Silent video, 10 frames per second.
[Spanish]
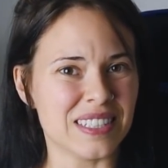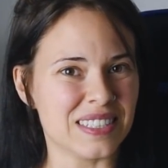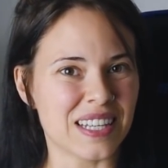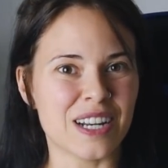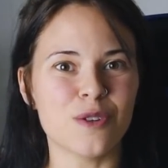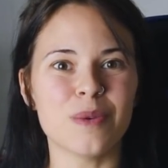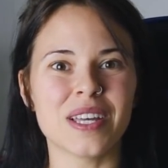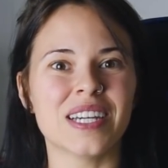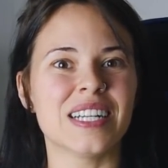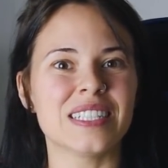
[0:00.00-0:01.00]
estarán
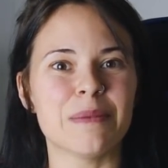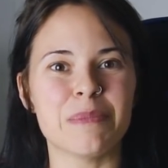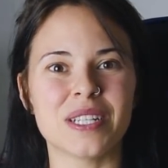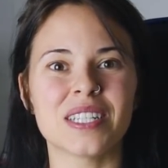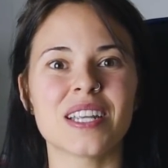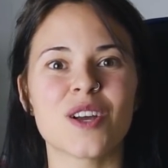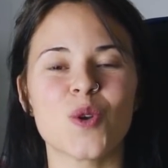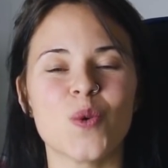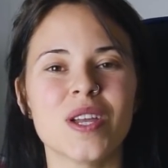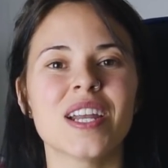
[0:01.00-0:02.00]
obligadas las empresas a
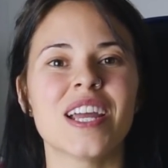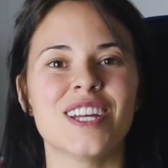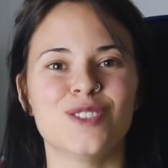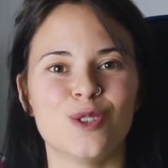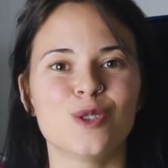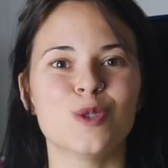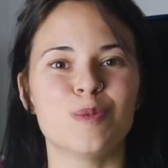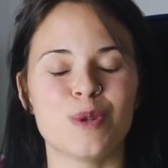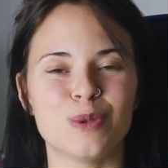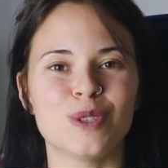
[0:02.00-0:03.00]
incluir en todos sus
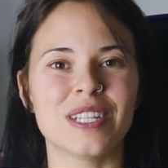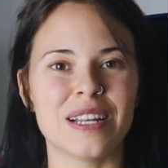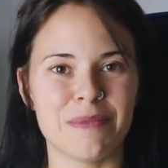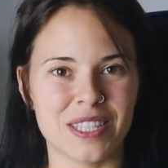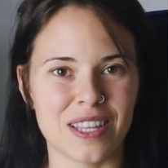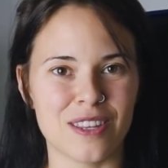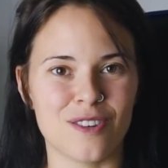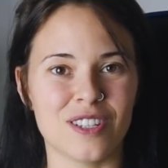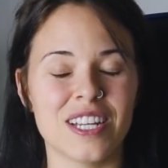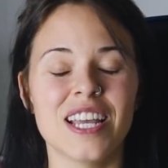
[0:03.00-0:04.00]
productos de
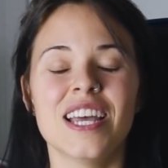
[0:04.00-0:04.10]
alimentación.